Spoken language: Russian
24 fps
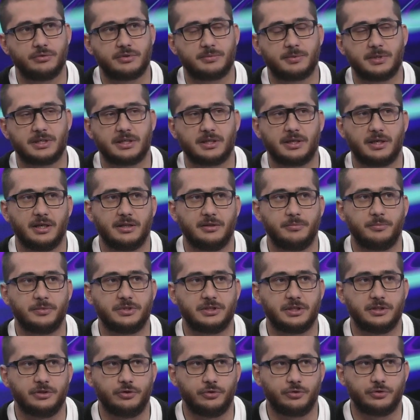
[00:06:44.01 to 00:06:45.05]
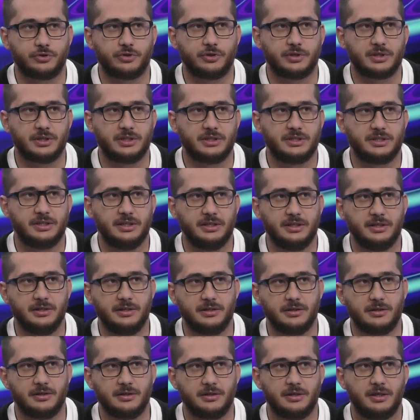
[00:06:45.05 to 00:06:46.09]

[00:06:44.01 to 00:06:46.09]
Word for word: спартакиады молодежи России.